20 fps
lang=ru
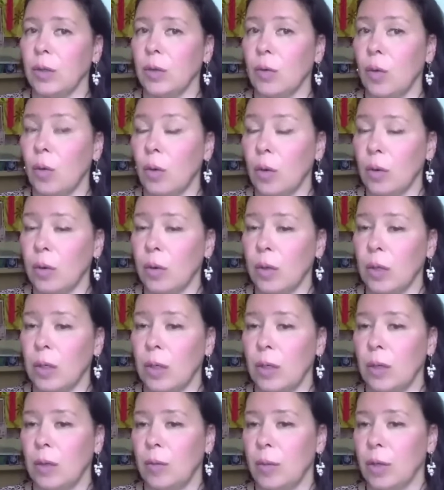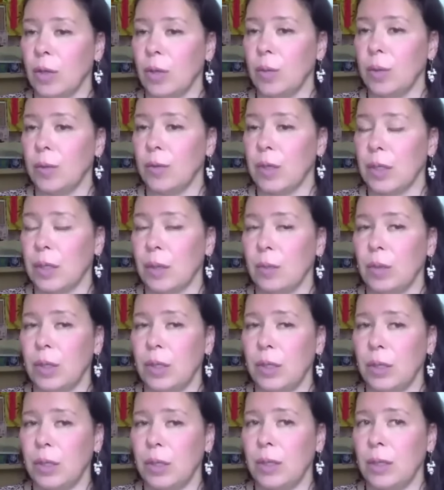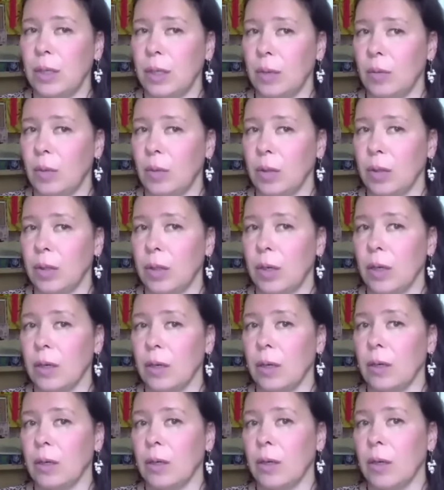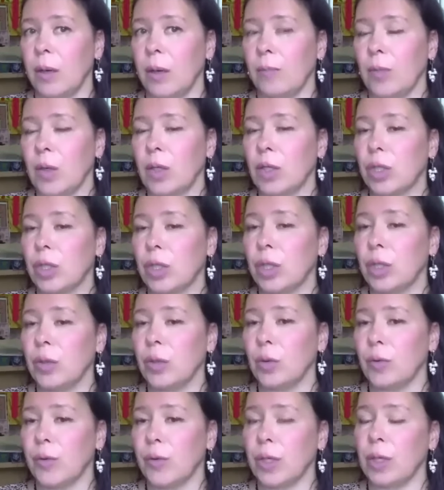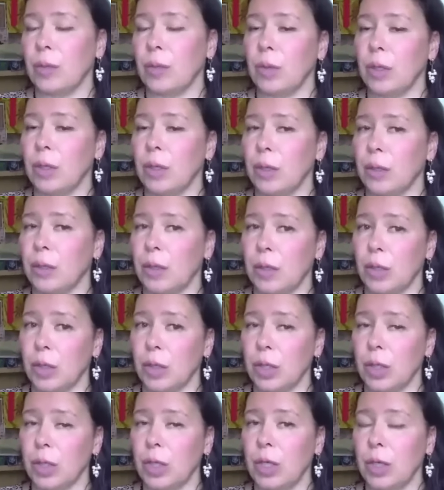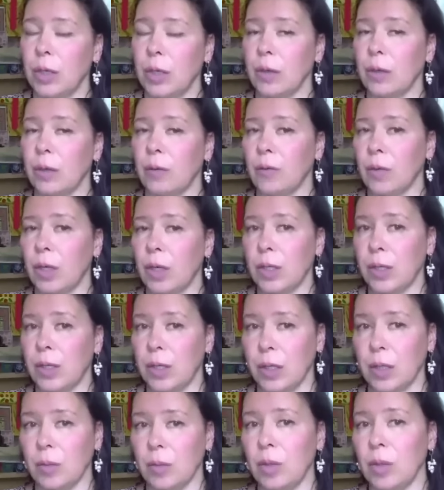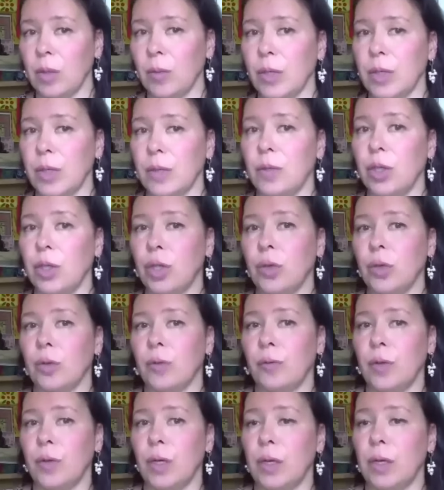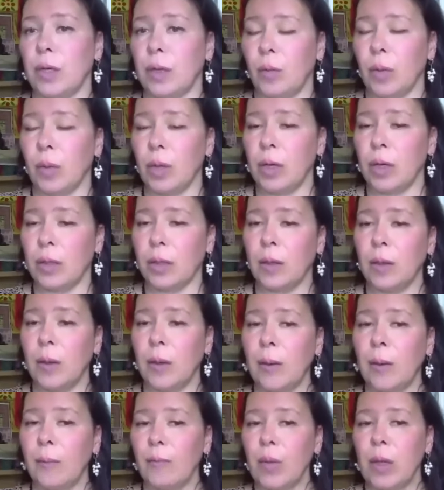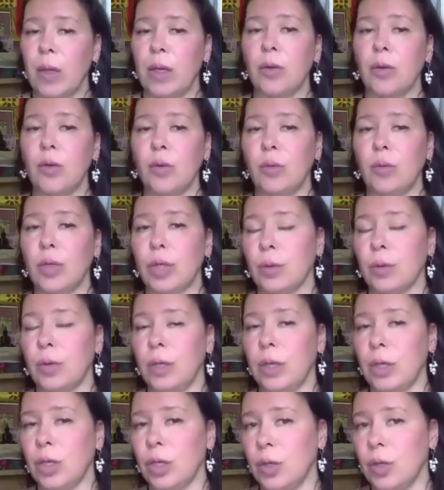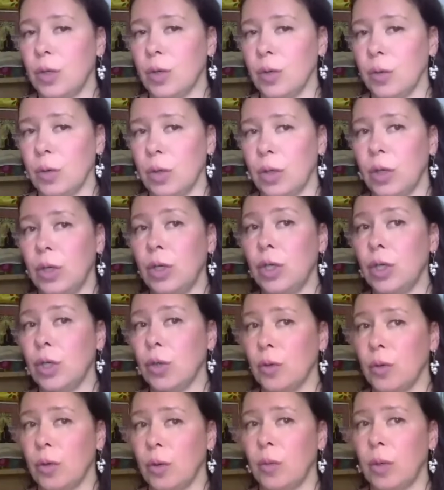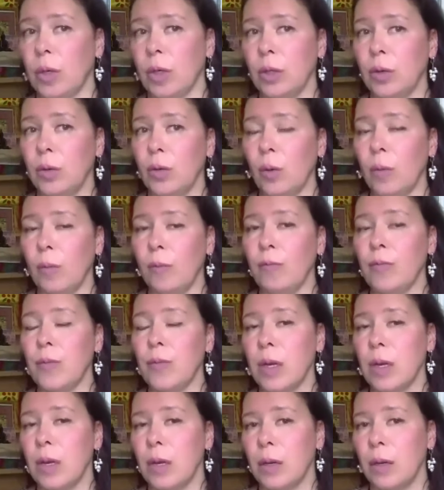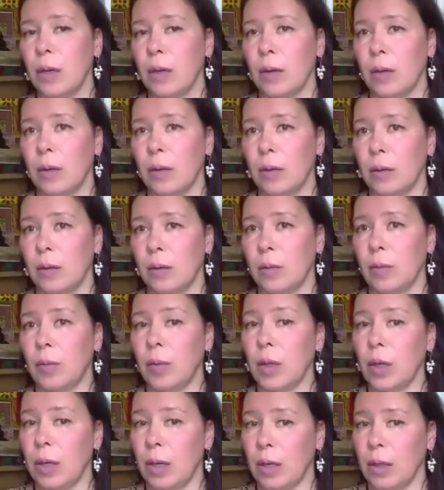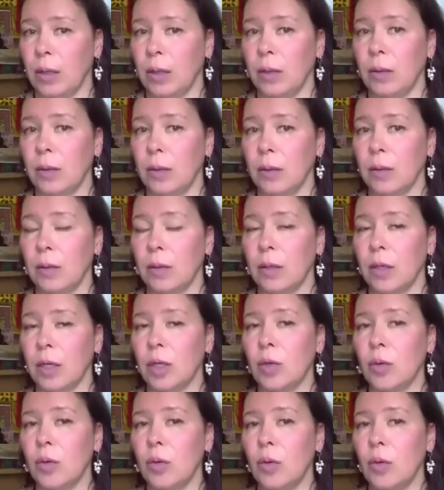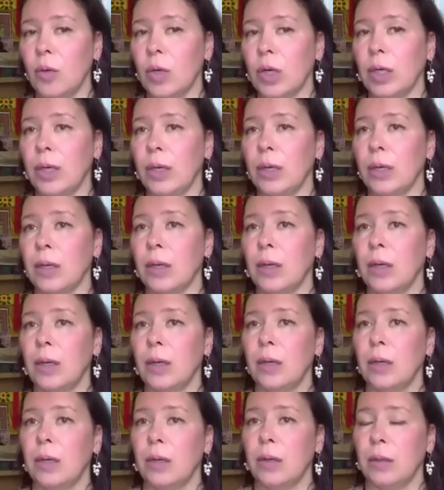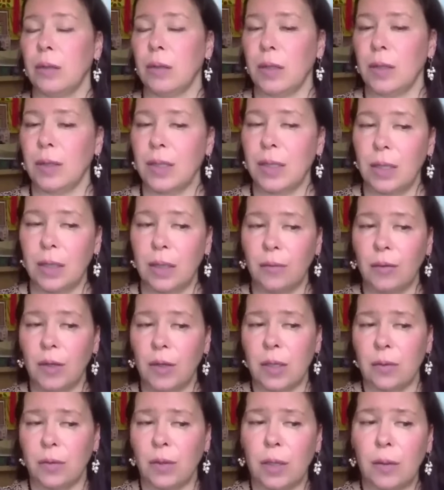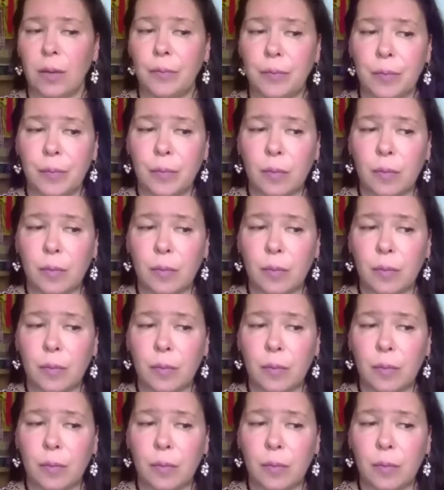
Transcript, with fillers: но подобного события не было, так как Жириновский имел отношение к власти, посвящен в некие планы. Я думаю, что речь идет еще об одном э, плане, который, соответственно,